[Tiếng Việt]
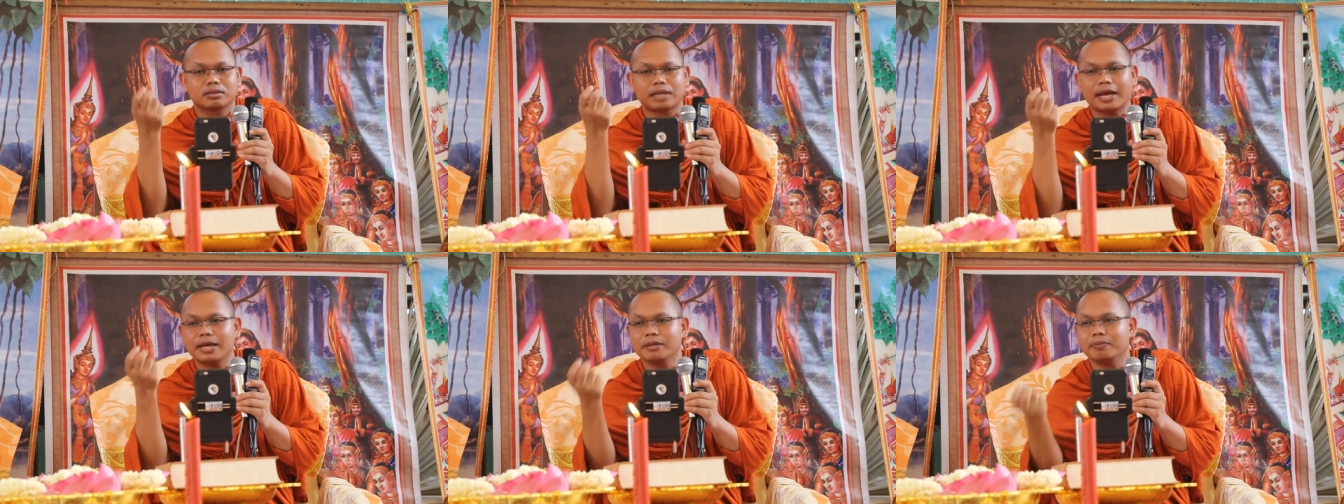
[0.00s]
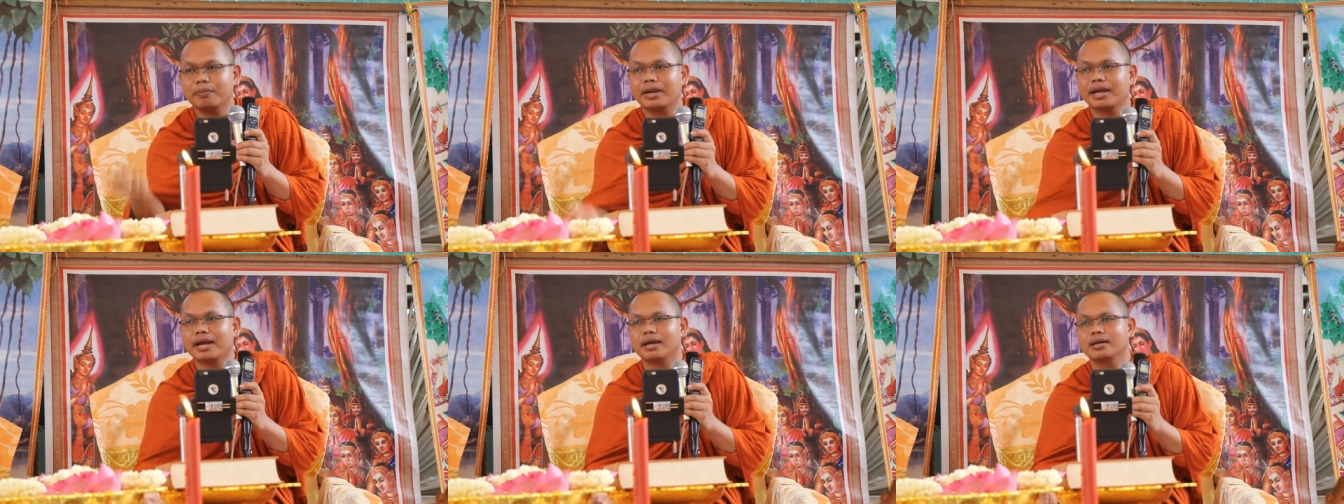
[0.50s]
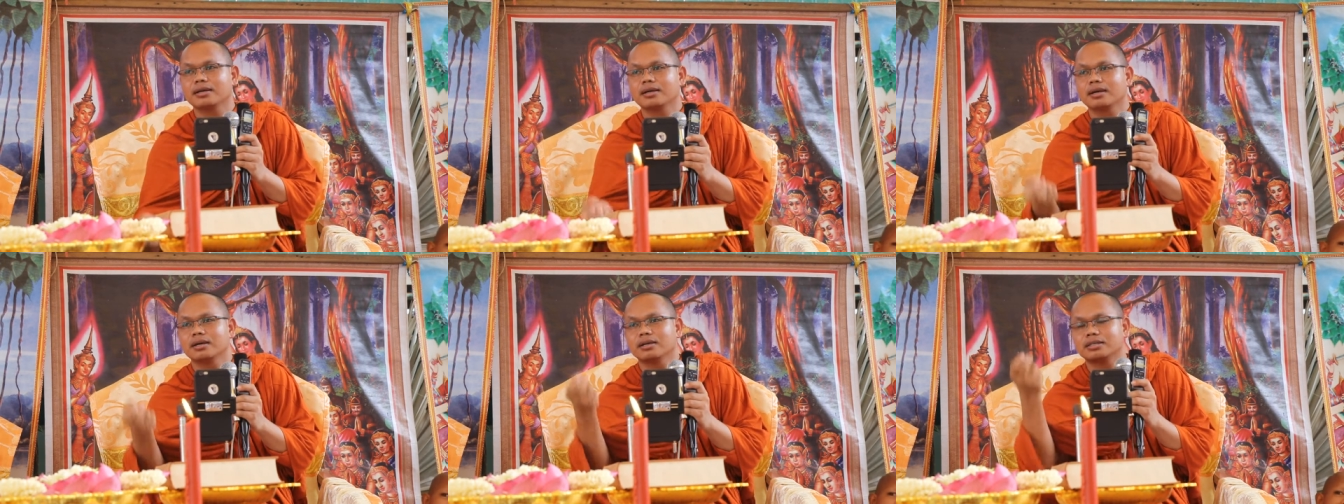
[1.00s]
tay pre,
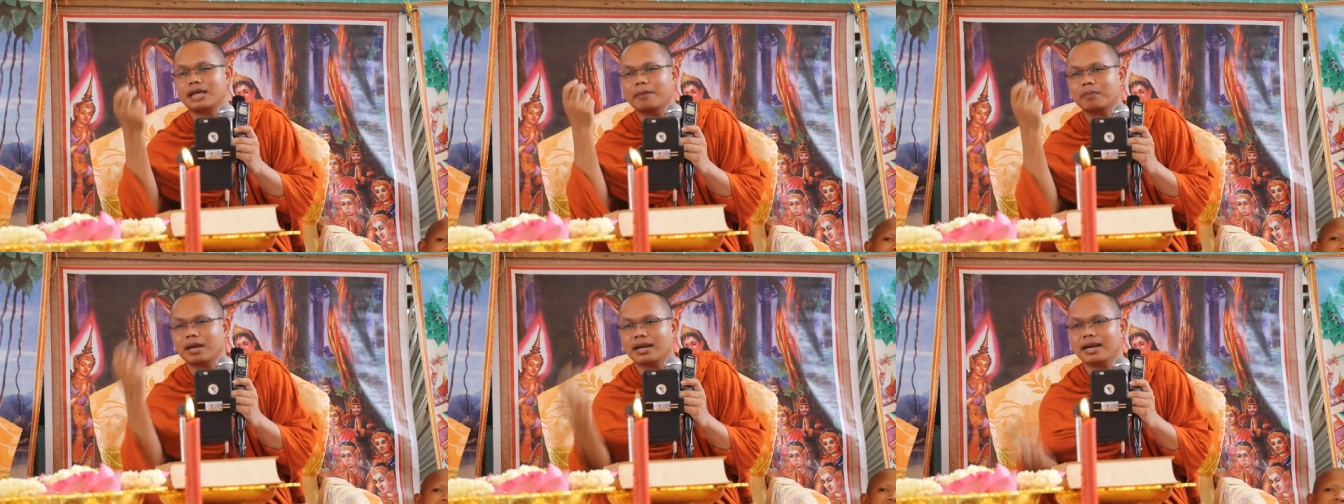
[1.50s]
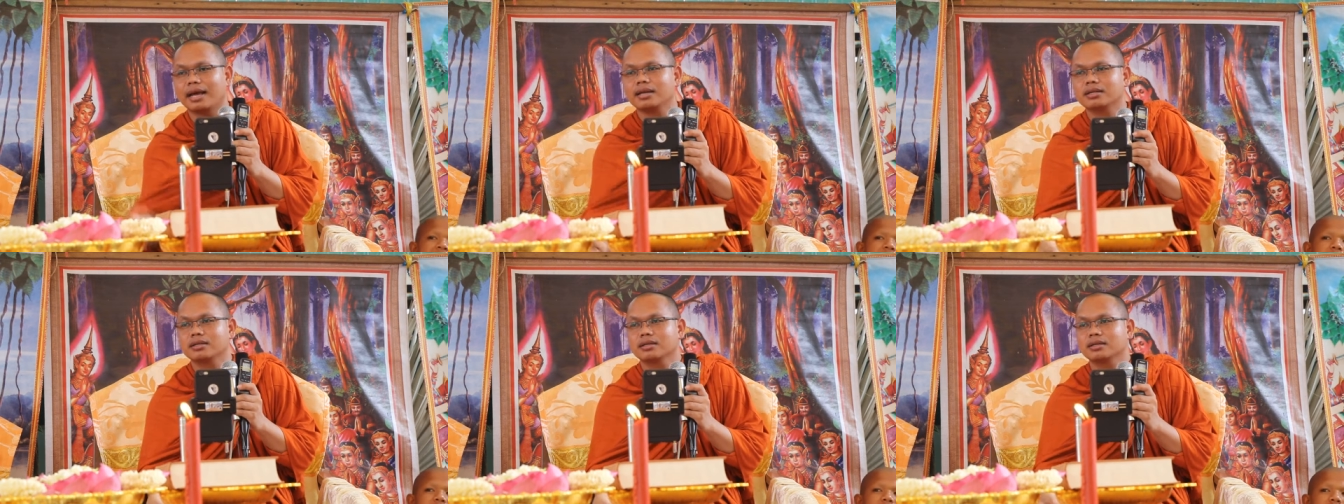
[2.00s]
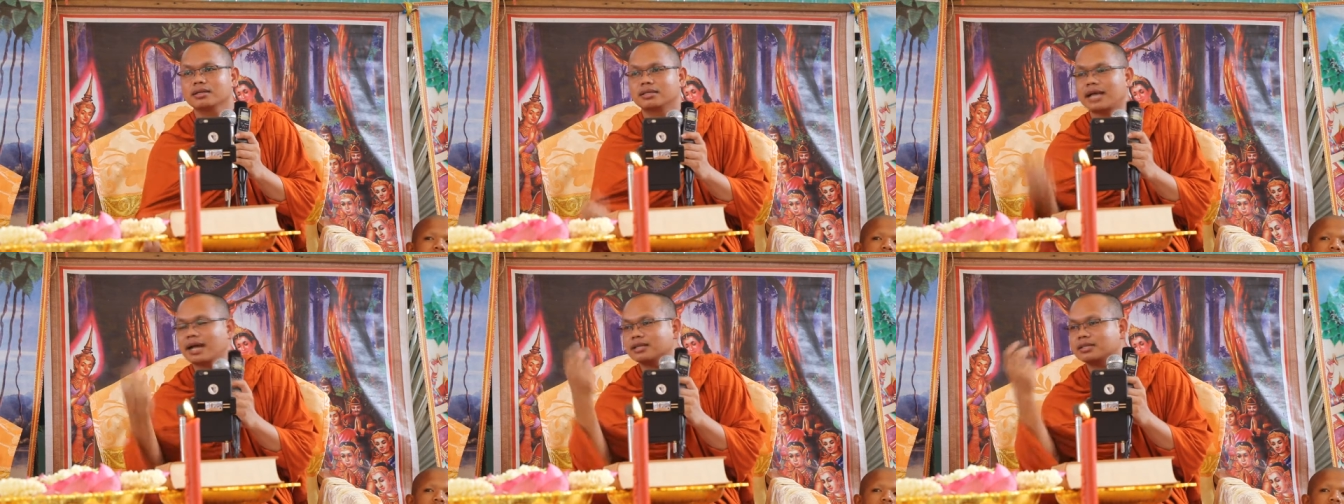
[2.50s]
chạm cân nát,
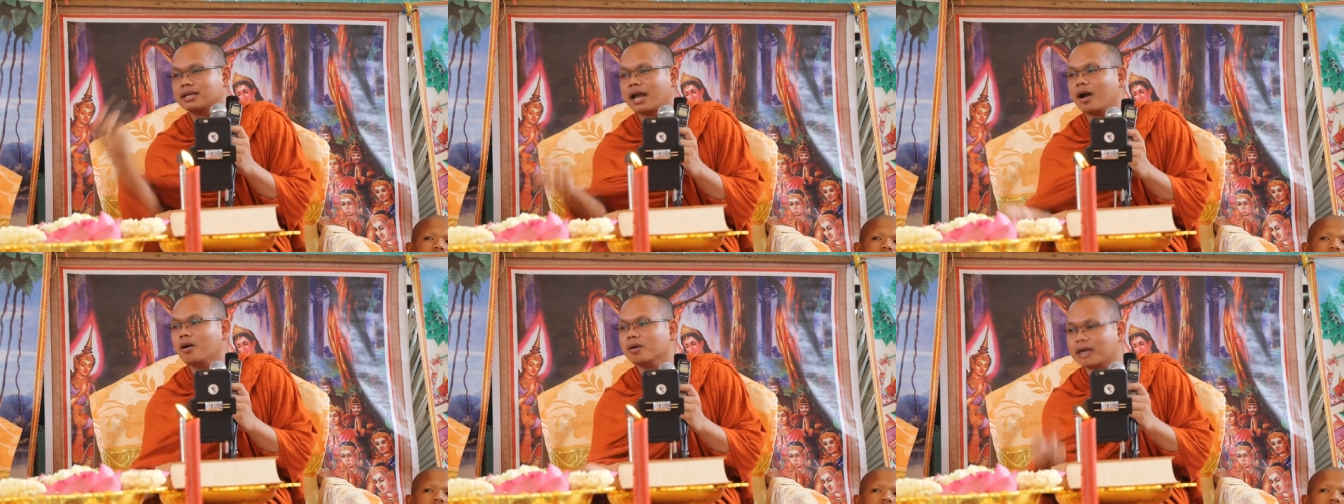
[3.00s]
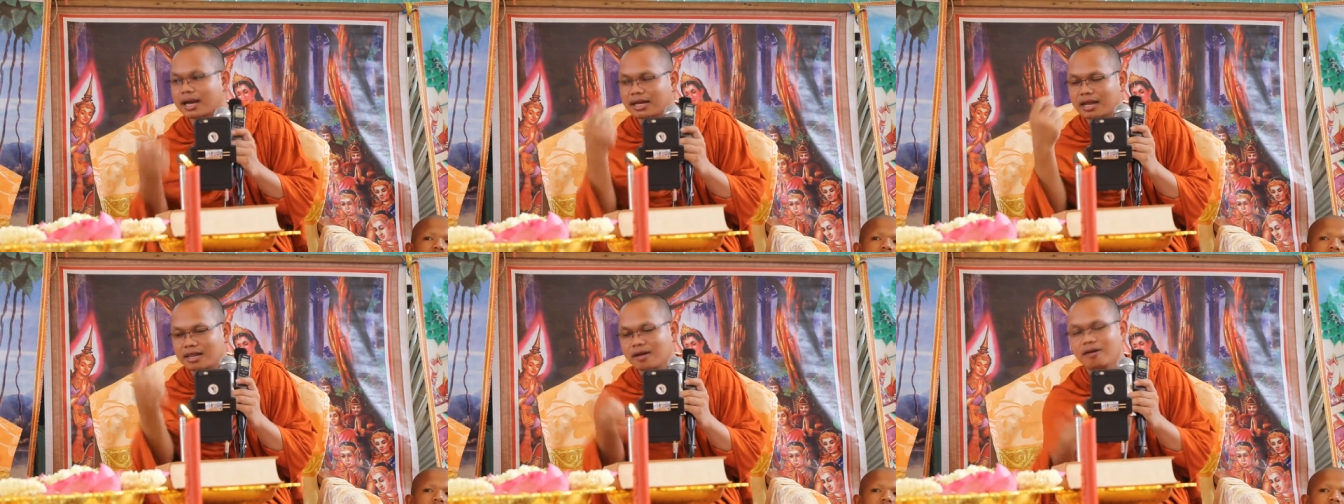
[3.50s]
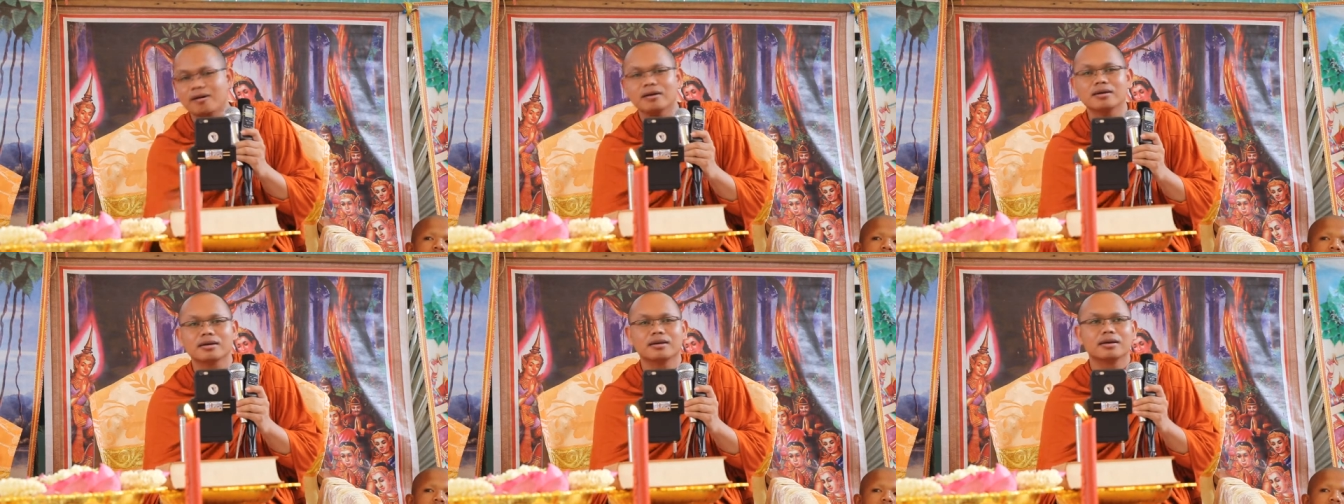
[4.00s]
chạm snao cắt đặt so,
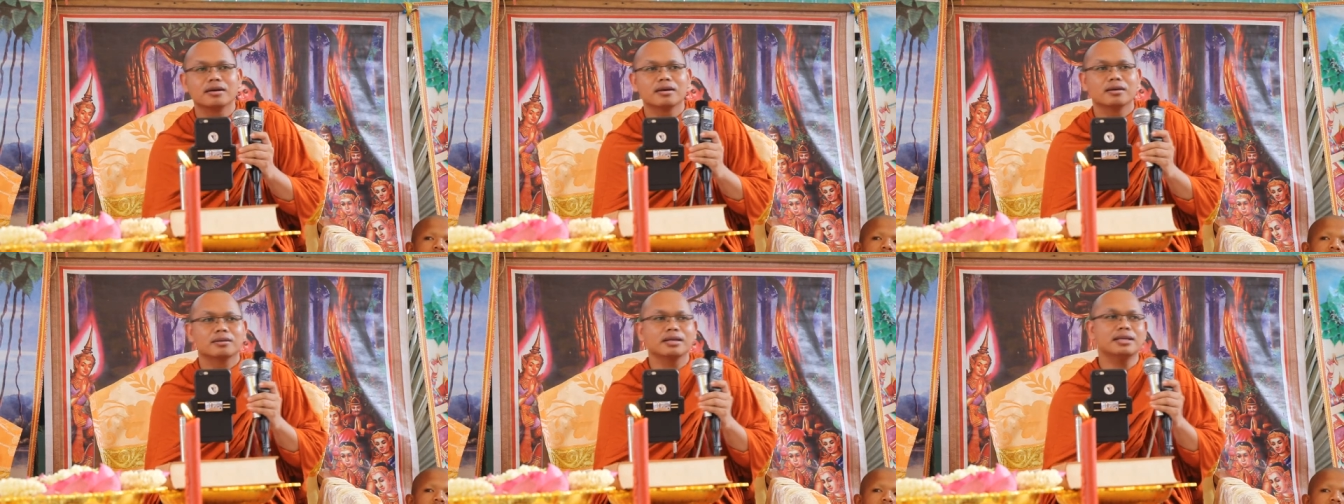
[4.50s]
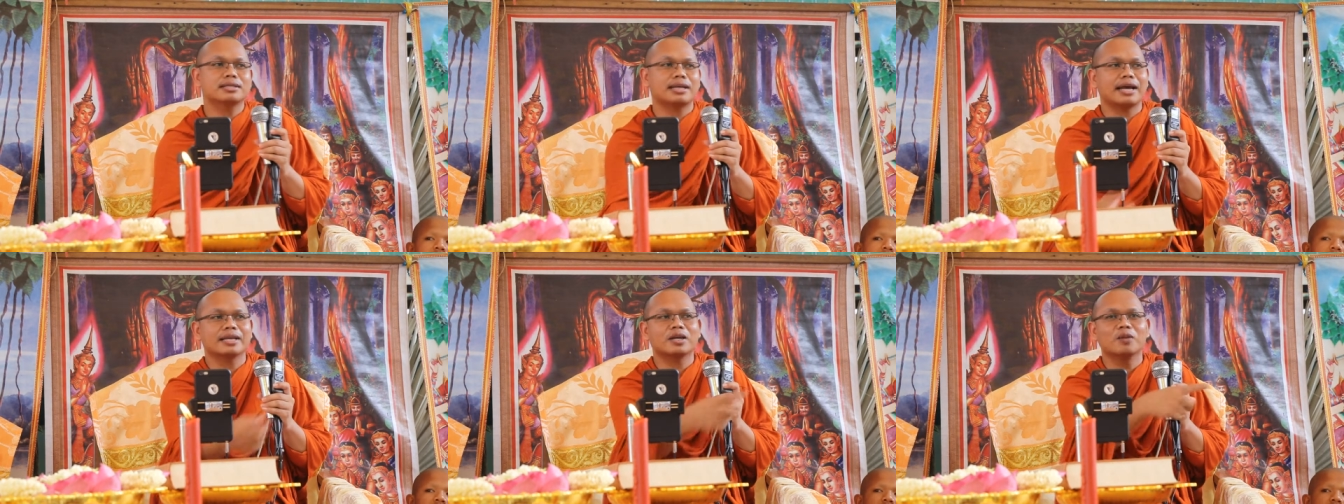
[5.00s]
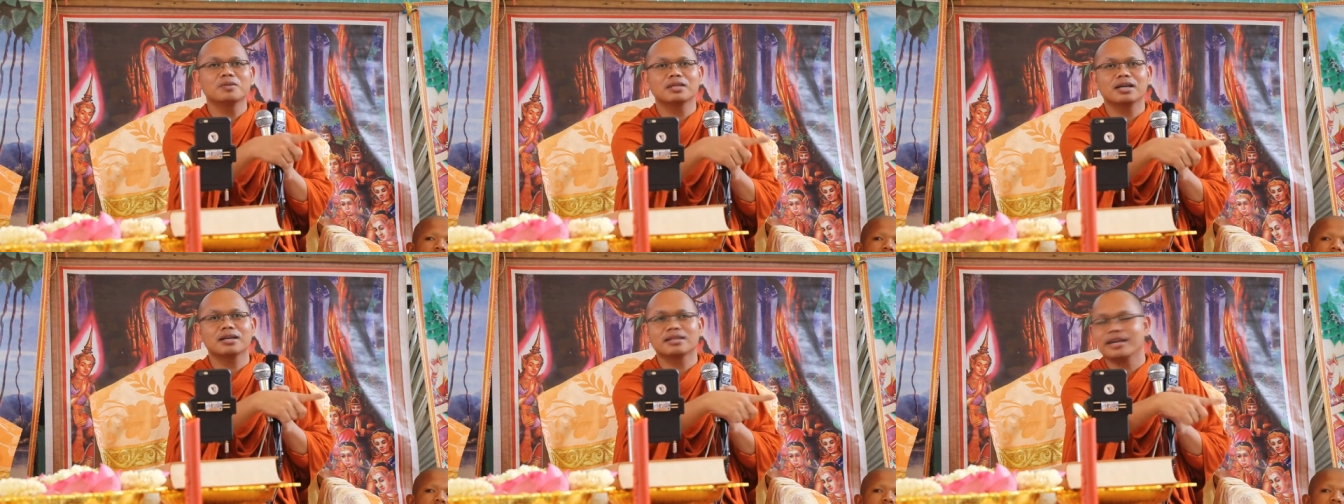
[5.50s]
đi sang
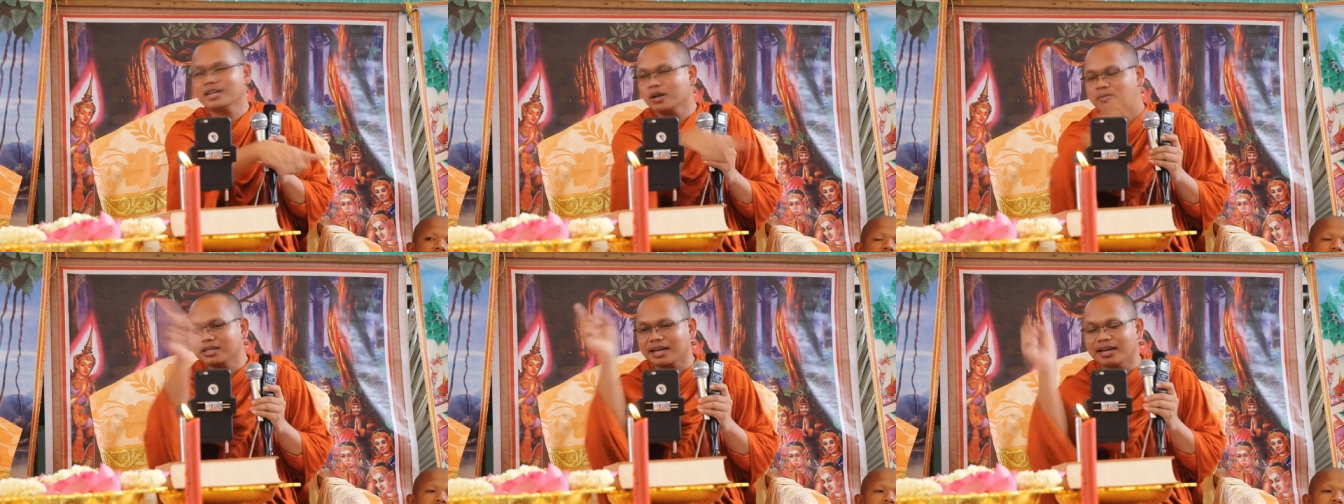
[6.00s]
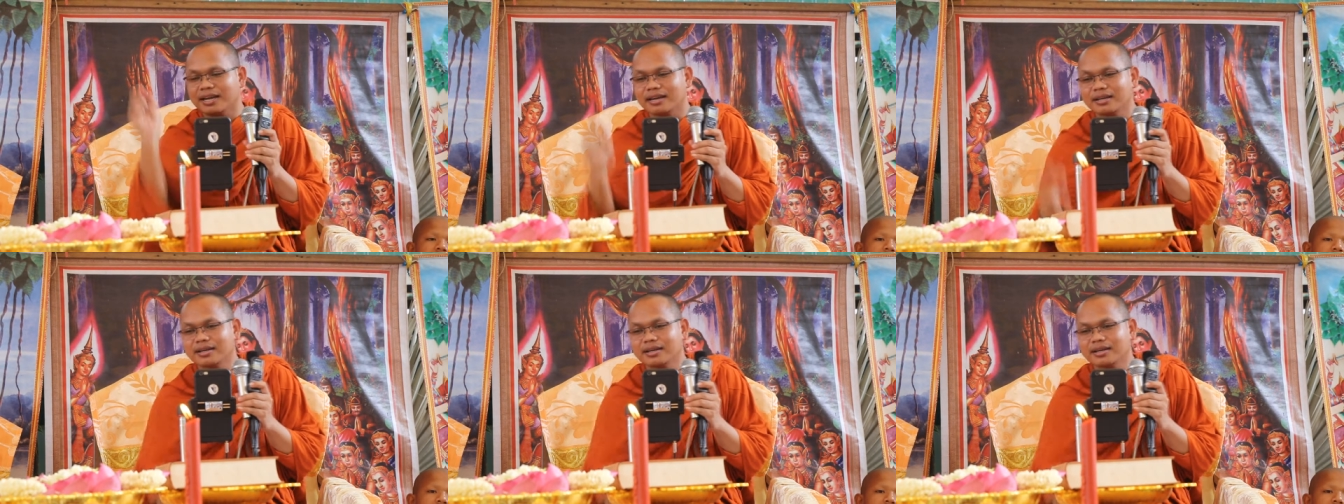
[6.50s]
computer ấy công chết đây,